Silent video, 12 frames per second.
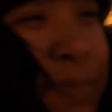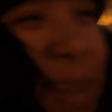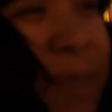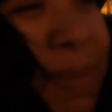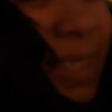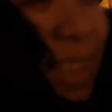
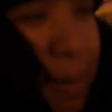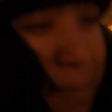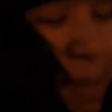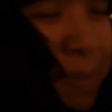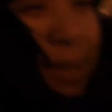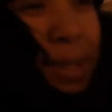malamig talaga
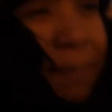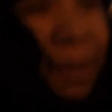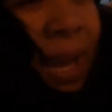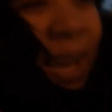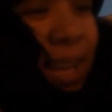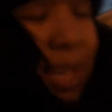malamig sa
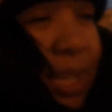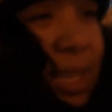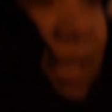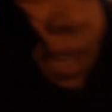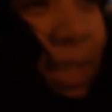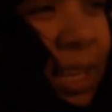paa.
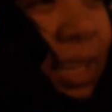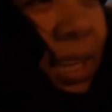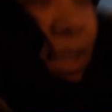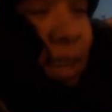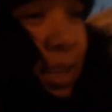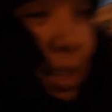
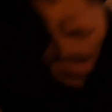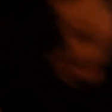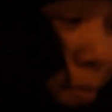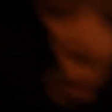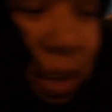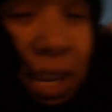
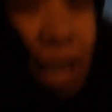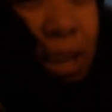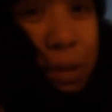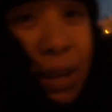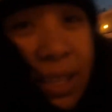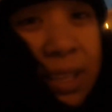Nagdouble lang
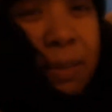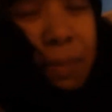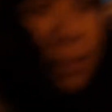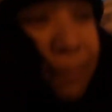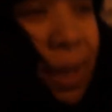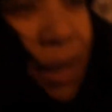ako ng
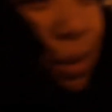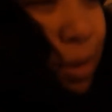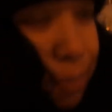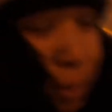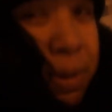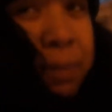damit
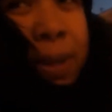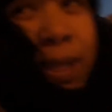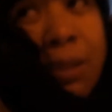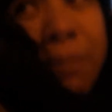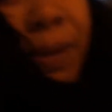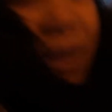pero
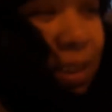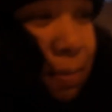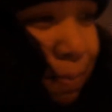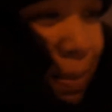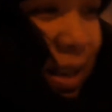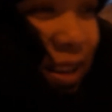pumapasok pa
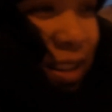rin, pa